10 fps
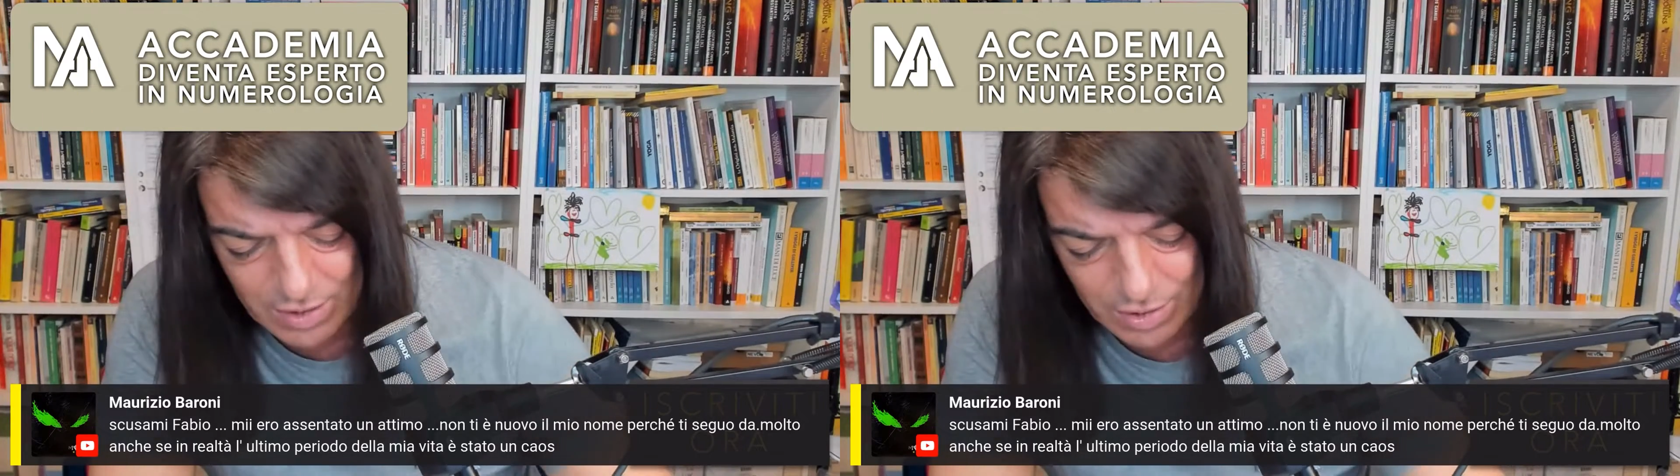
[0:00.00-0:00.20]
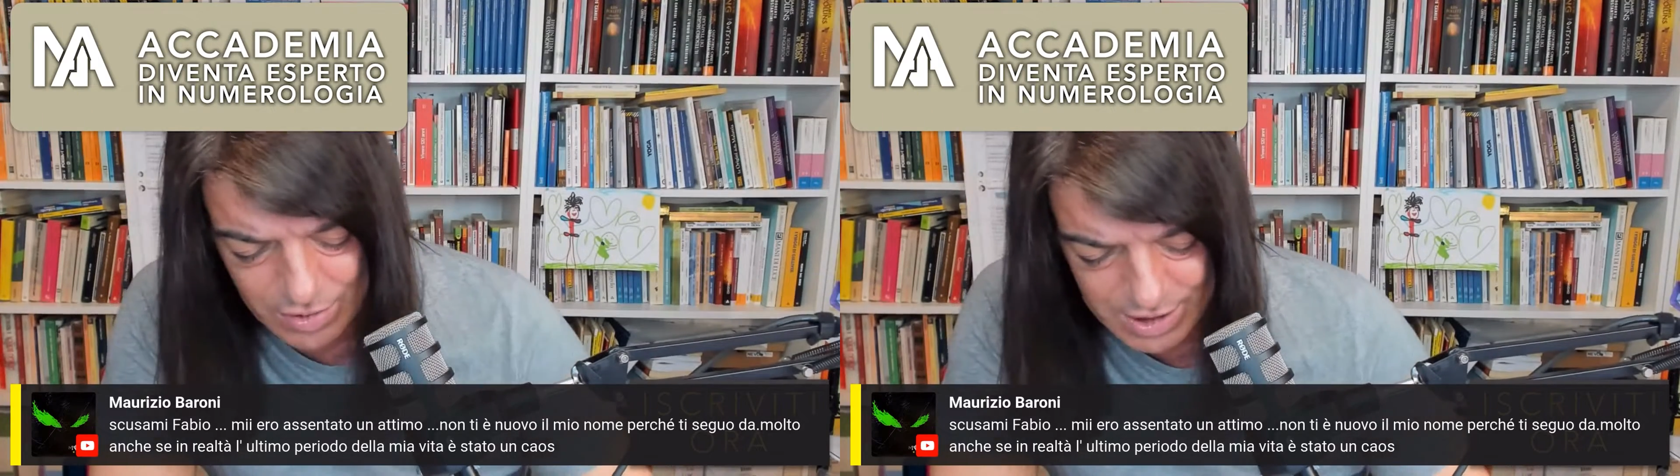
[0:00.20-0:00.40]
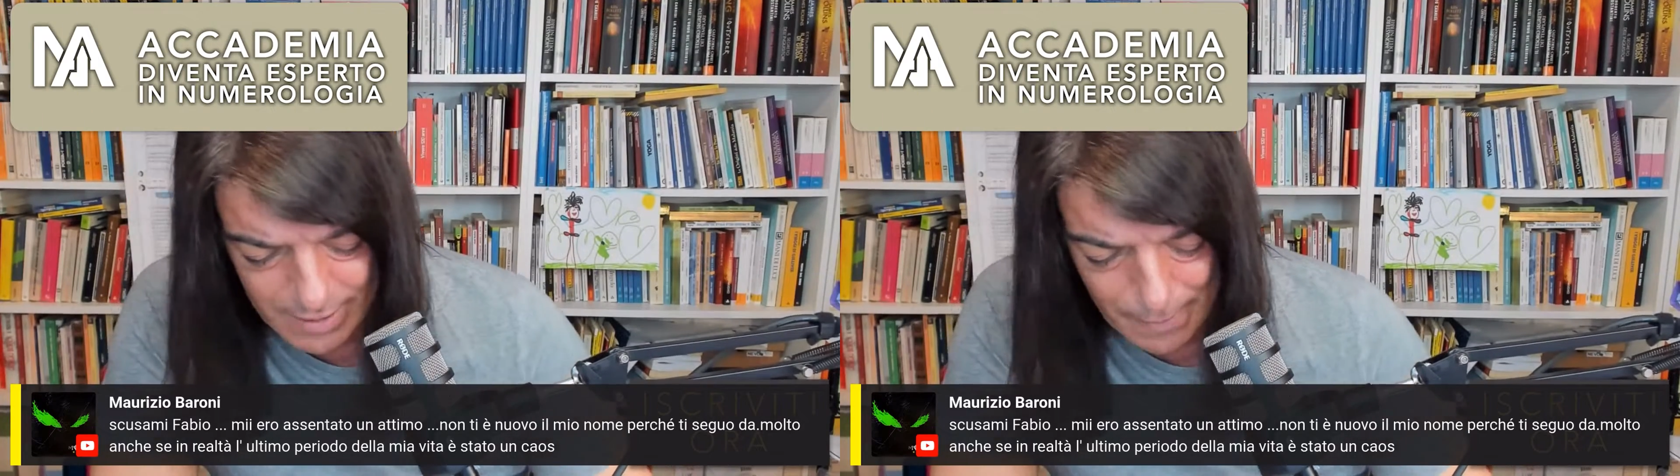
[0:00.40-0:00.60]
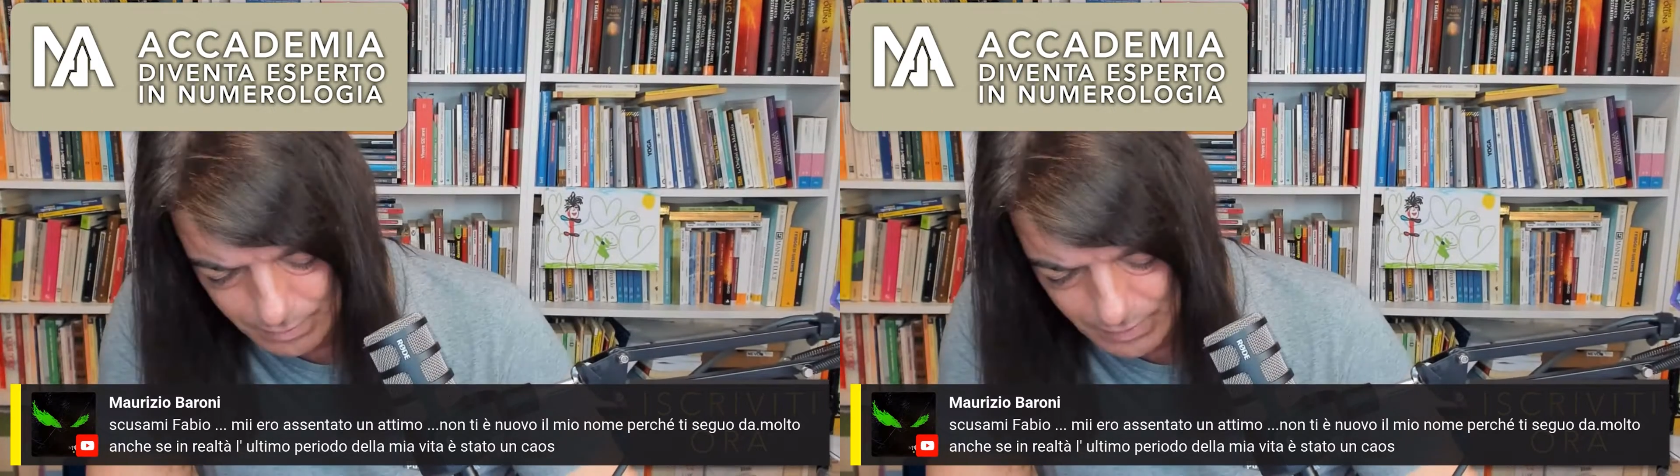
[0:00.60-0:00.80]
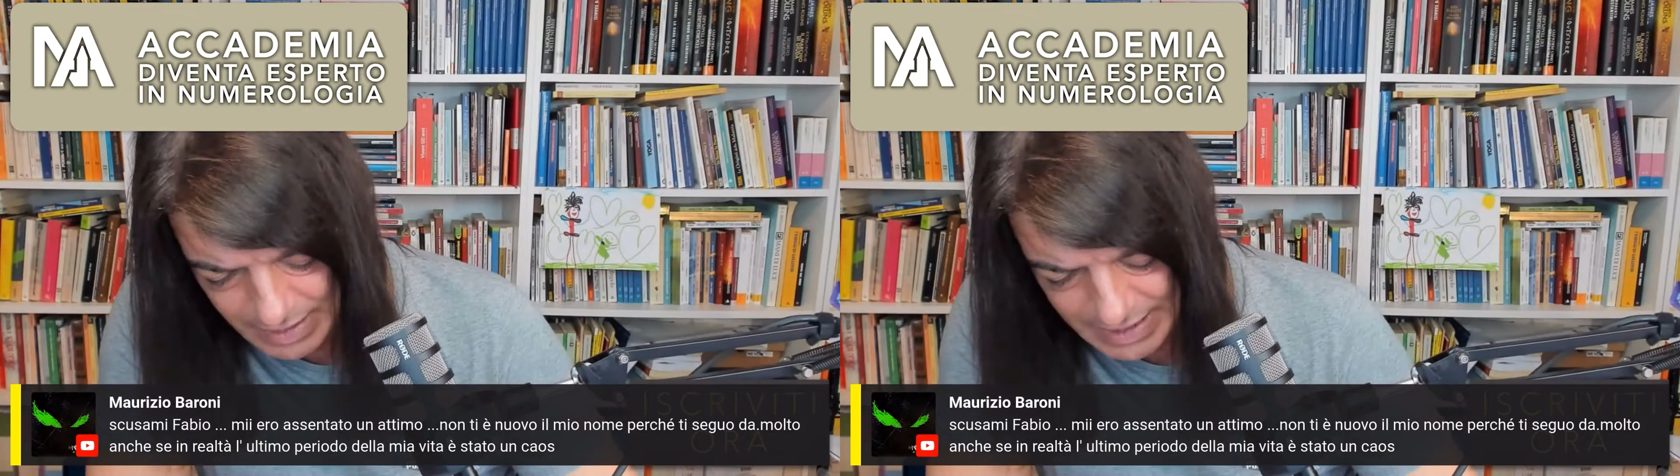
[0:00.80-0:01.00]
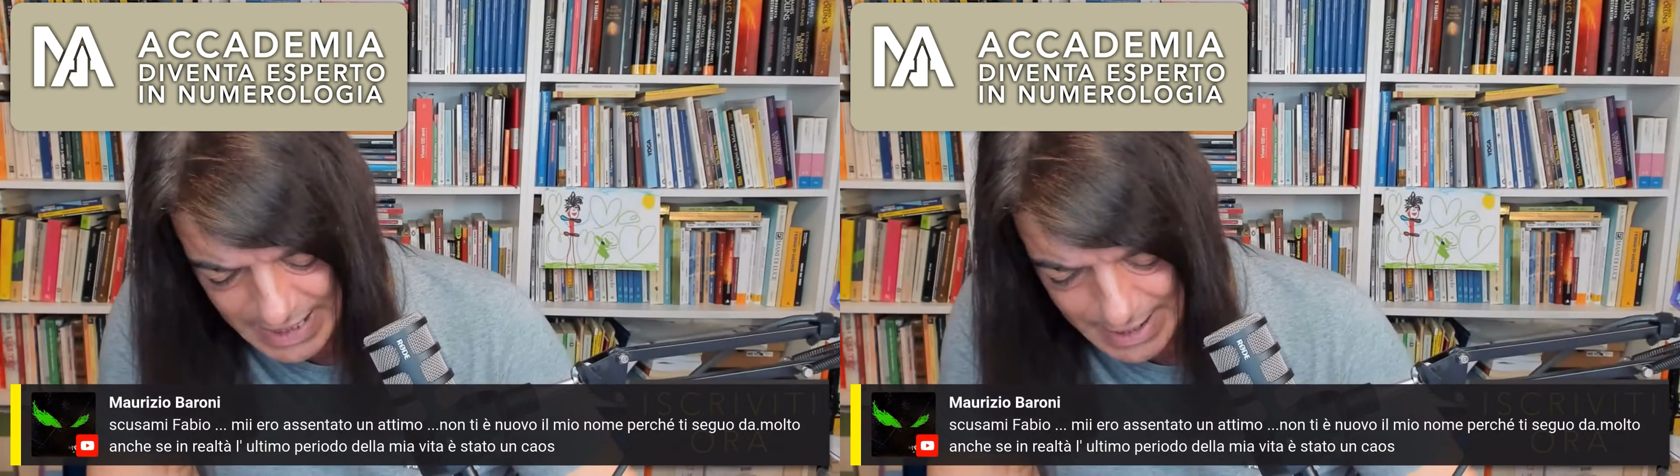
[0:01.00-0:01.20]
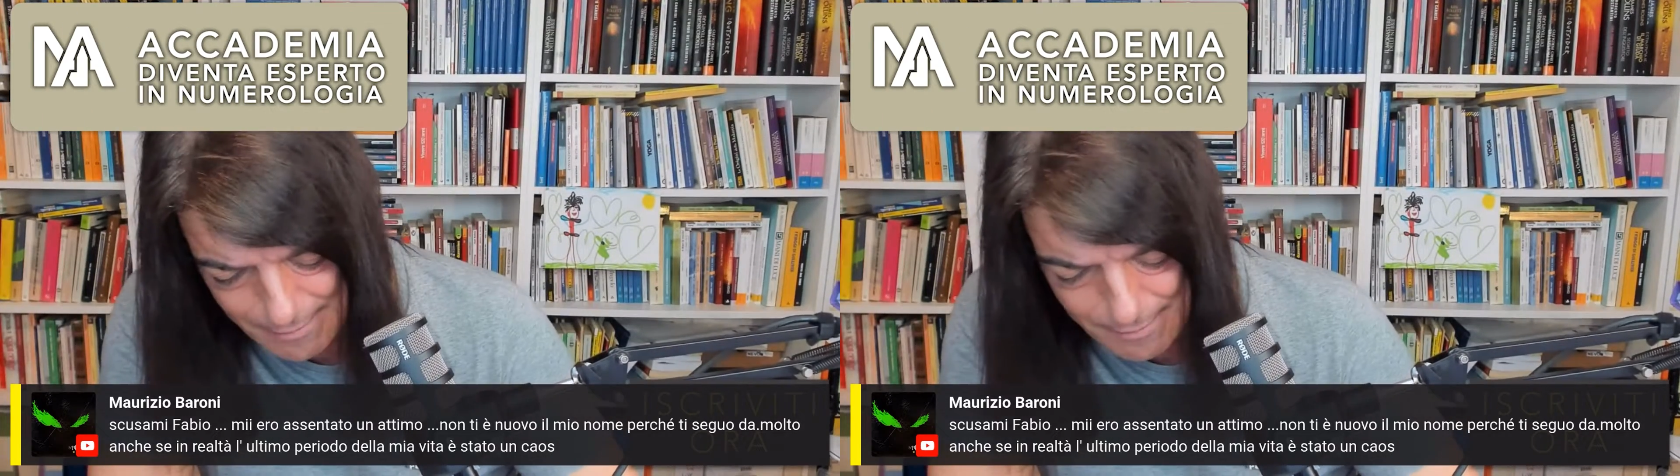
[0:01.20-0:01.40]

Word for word: cosa che